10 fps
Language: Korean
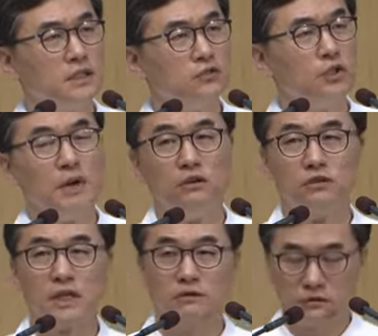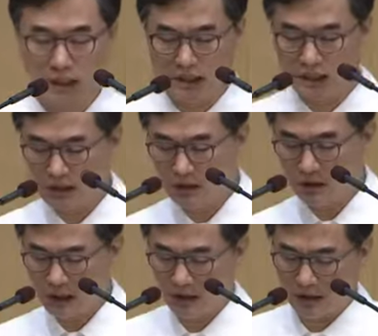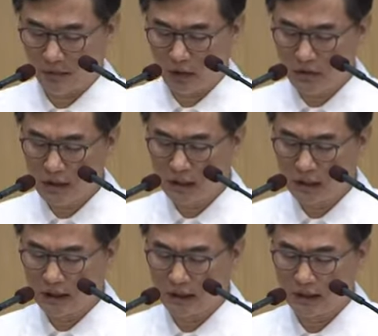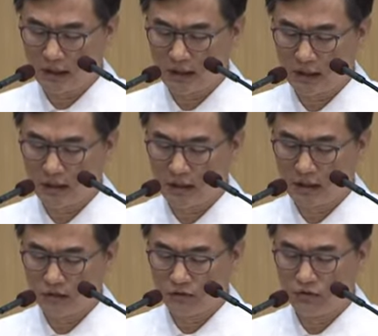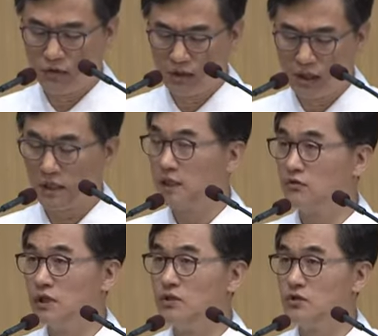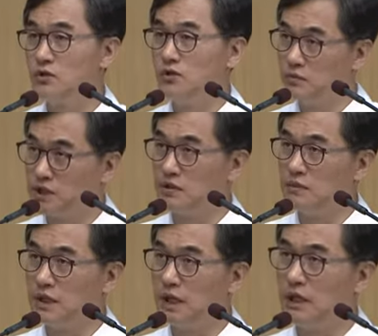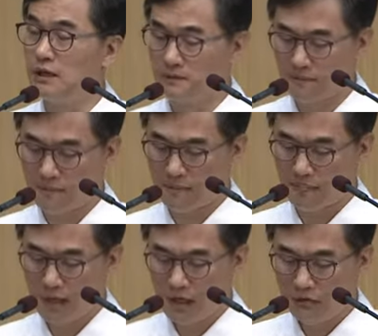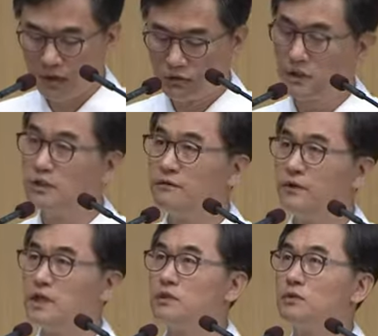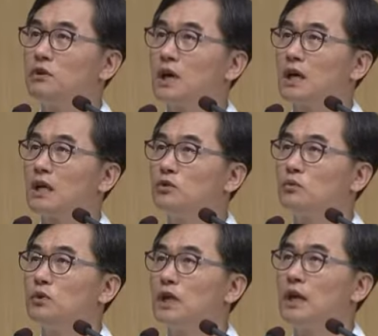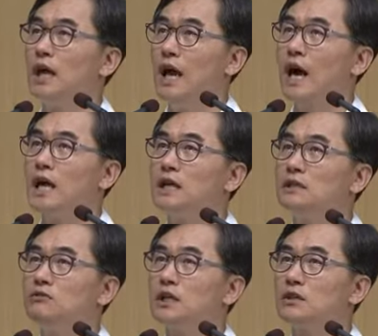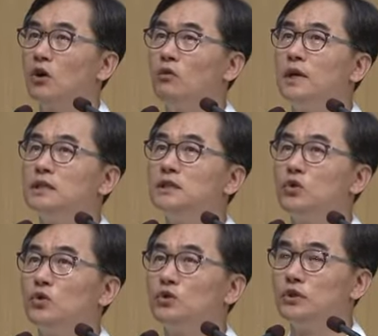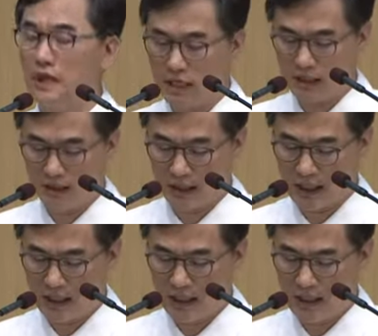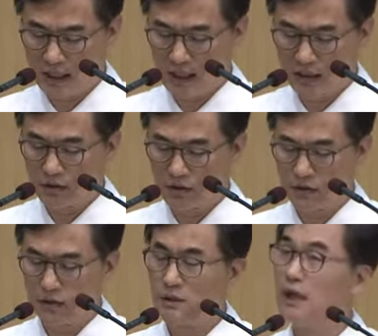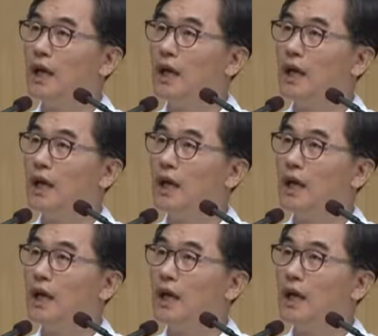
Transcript: 우리 마음 가운데 진정한 평강을 누리게 될 줄 믿습니다. 왜 우리는 페이스북과 카톡보다 하나님과 더 많은 교류를 해야 하는가? 그것은